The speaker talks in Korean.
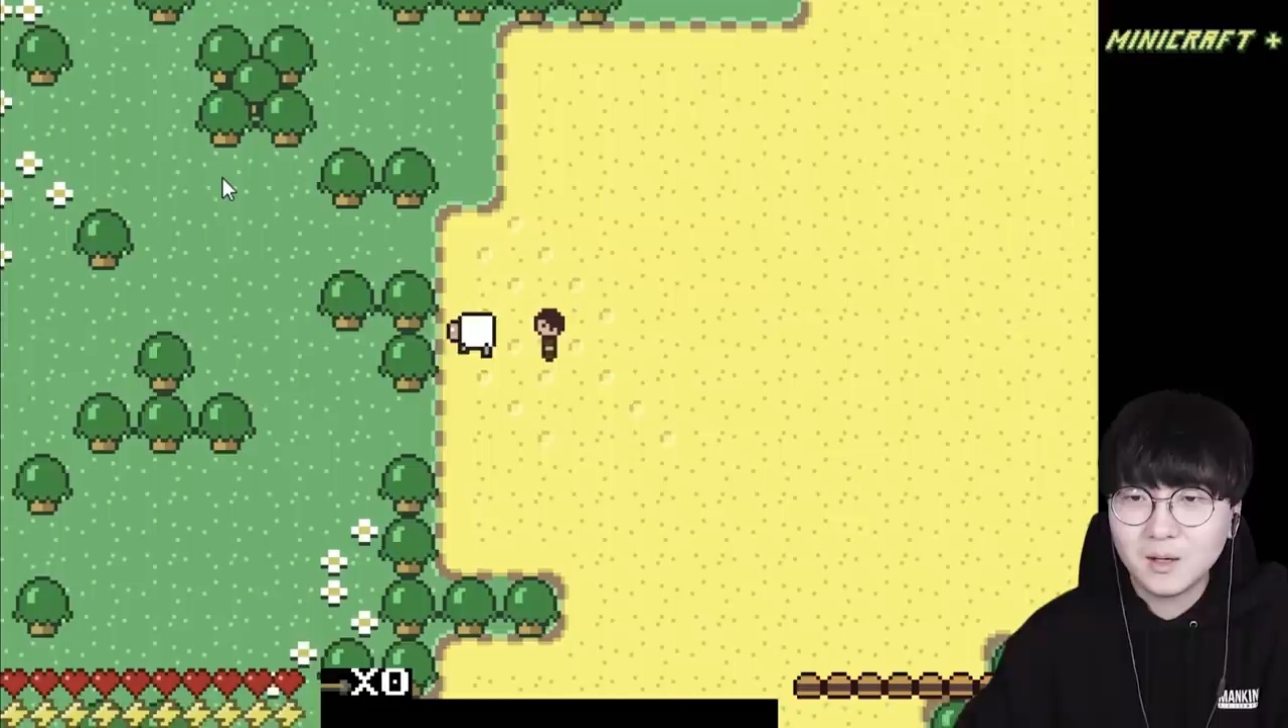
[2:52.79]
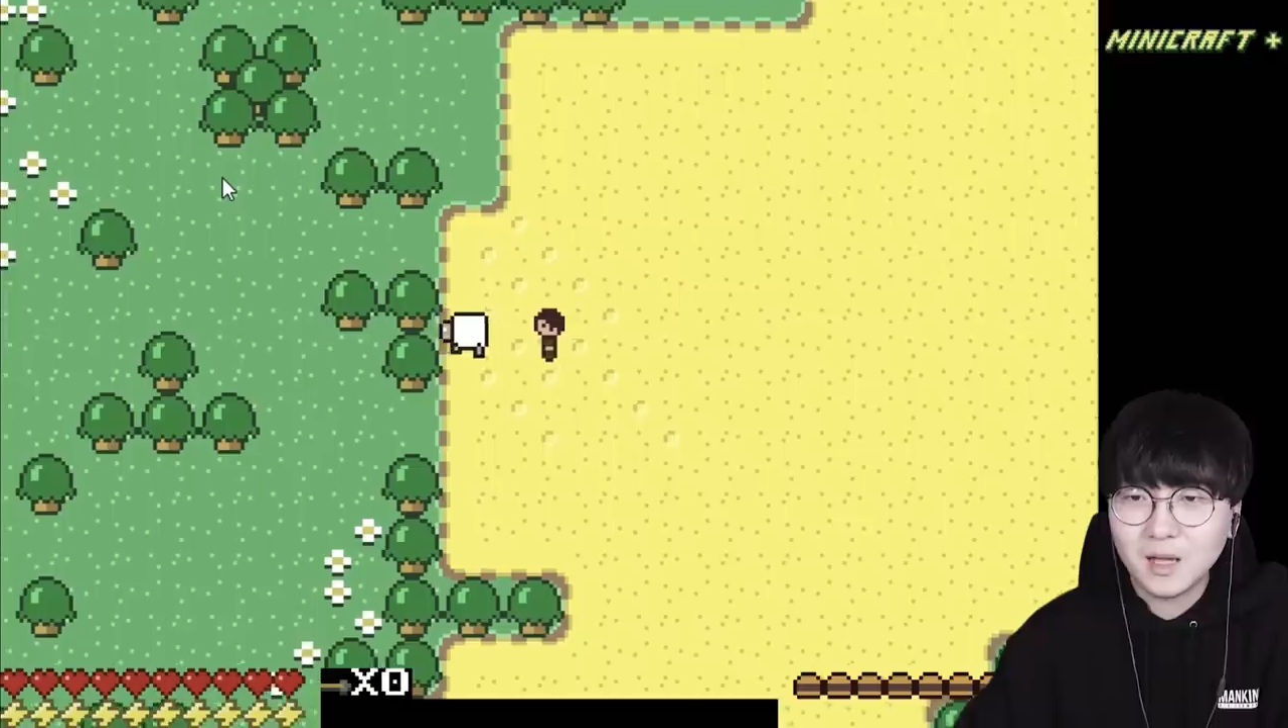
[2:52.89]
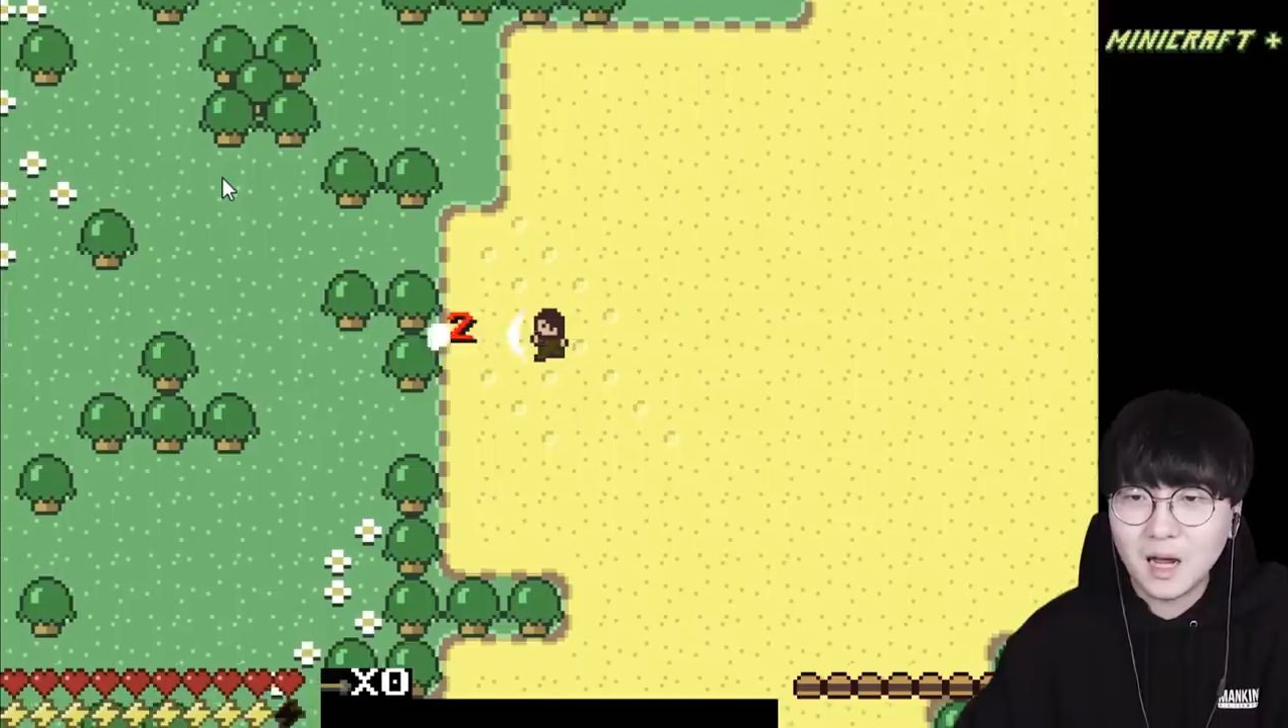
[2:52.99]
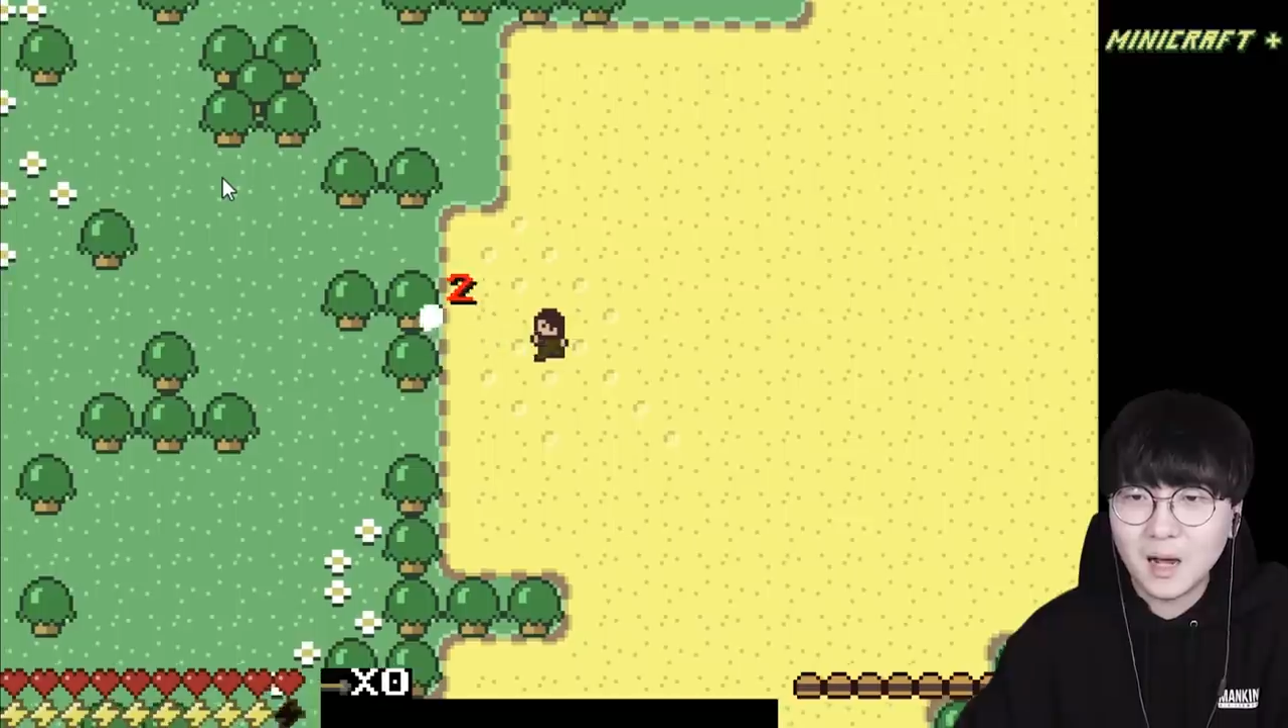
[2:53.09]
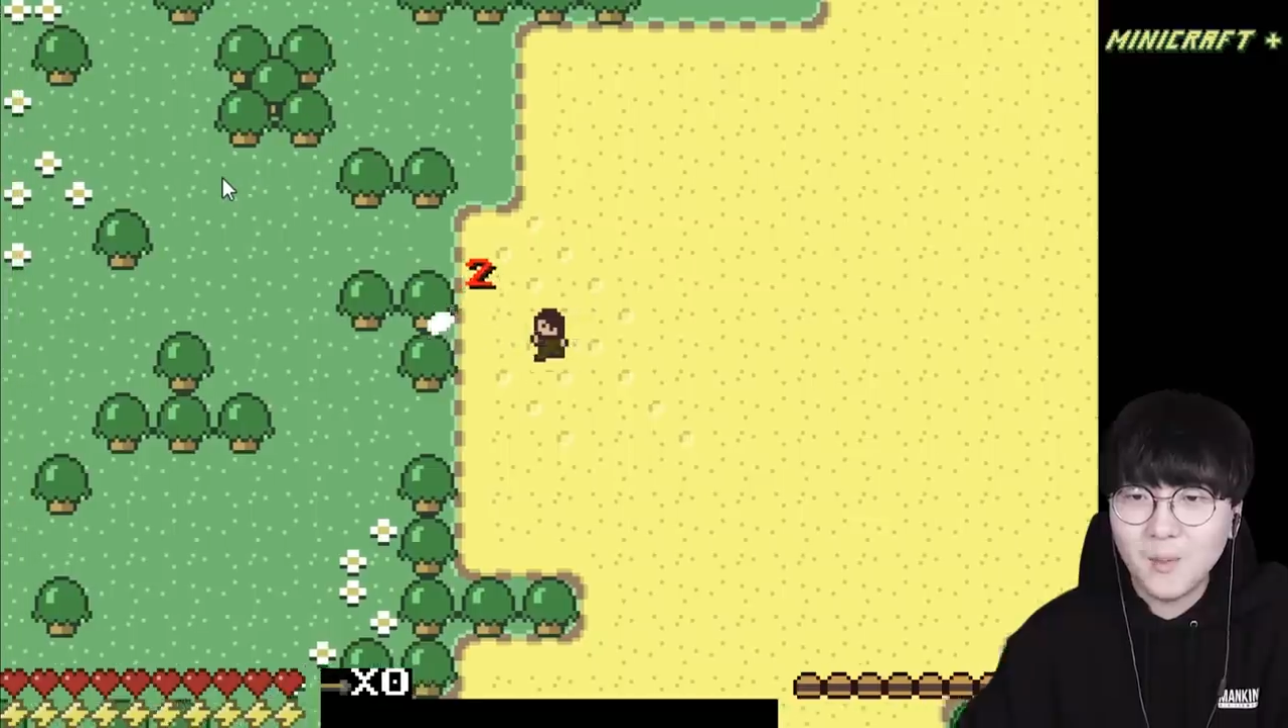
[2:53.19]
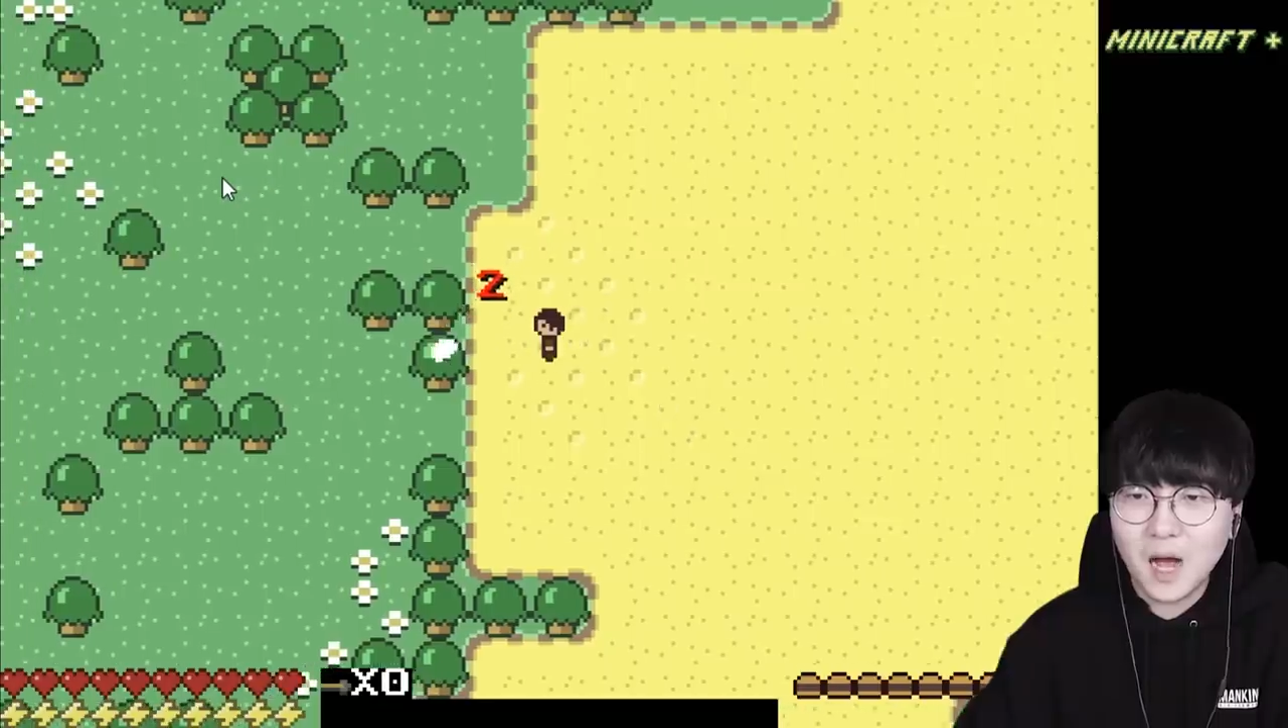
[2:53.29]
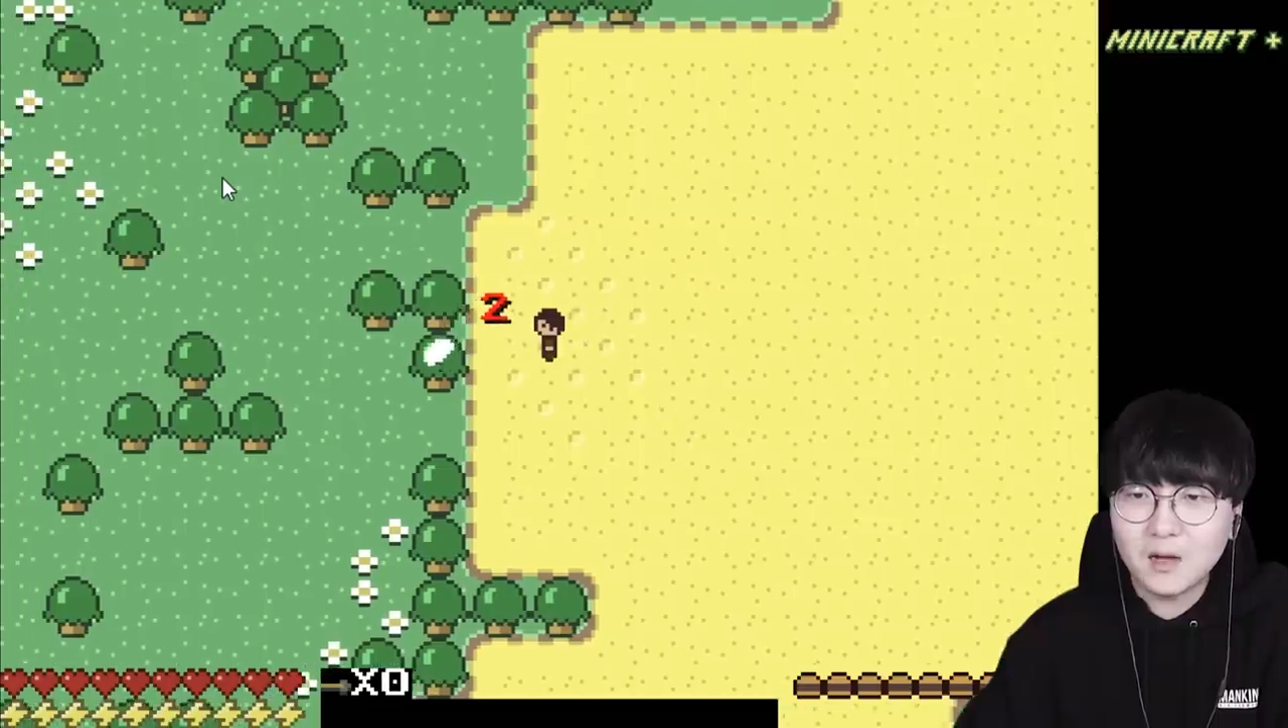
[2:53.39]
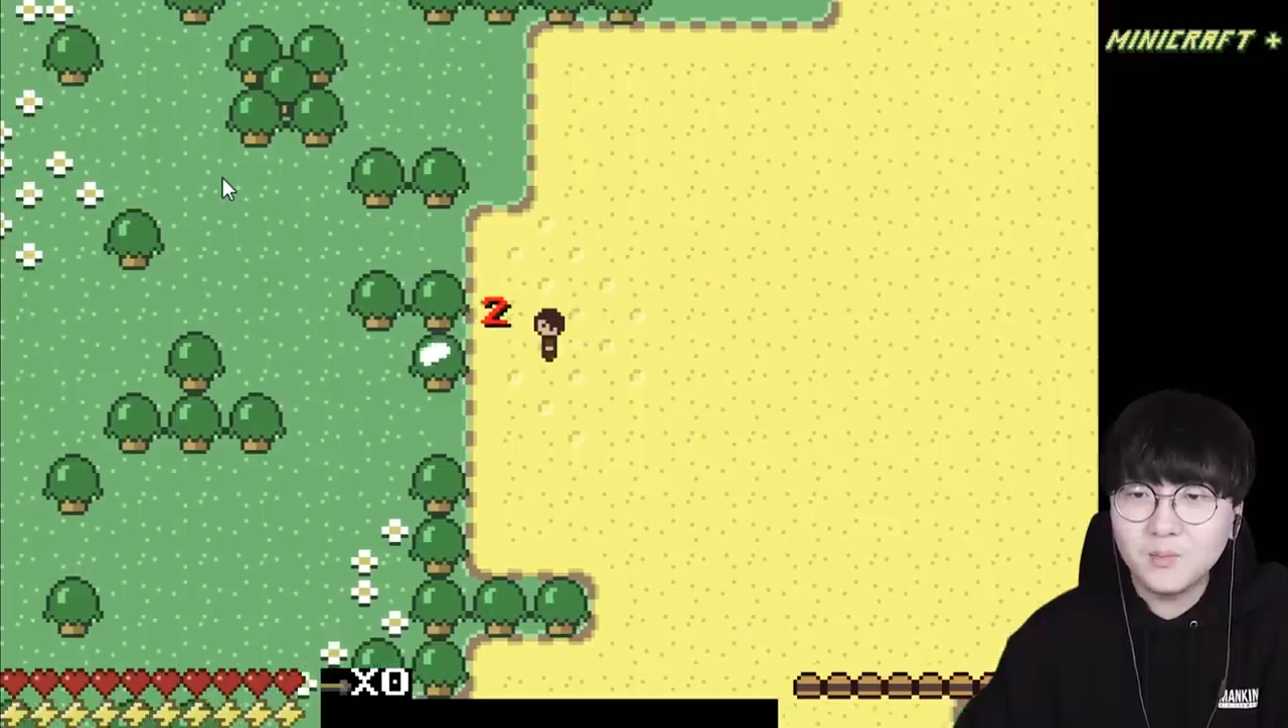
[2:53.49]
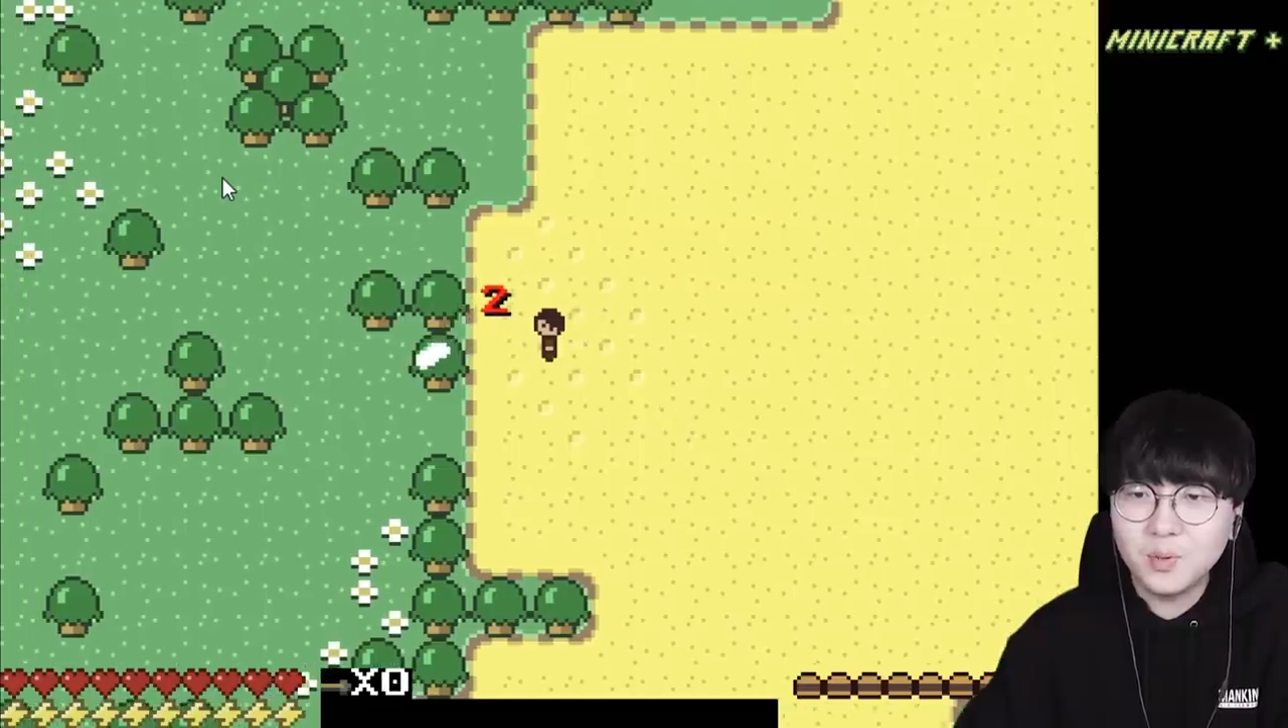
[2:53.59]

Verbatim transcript: 약간 마크